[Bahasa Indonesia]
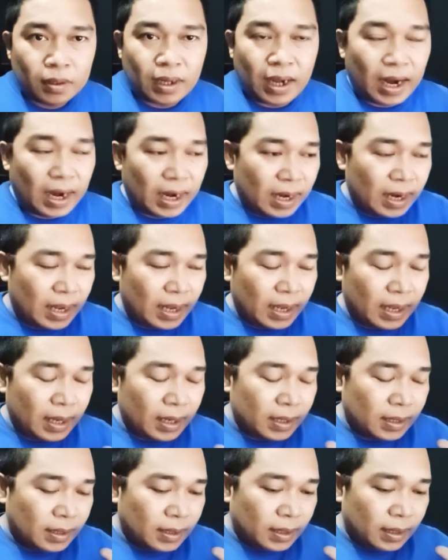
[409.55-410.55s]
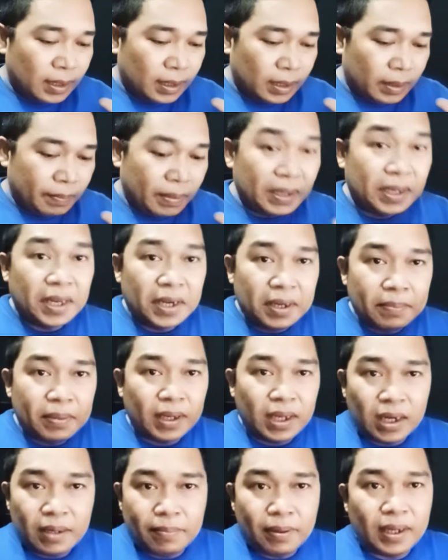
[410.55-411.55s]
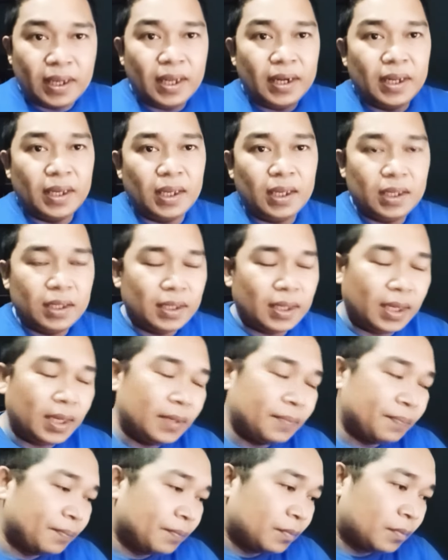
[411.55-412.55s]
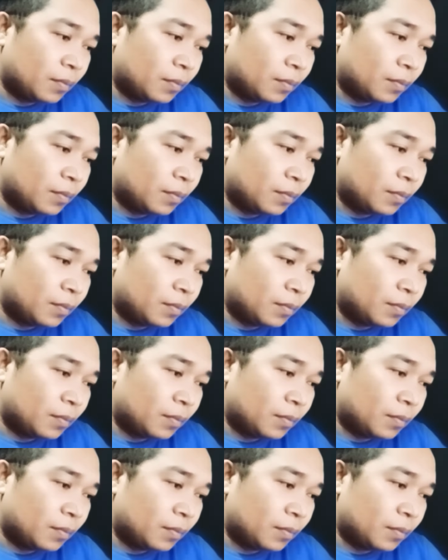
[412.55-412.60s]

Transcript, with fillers: karena Ah, begini begini begini ya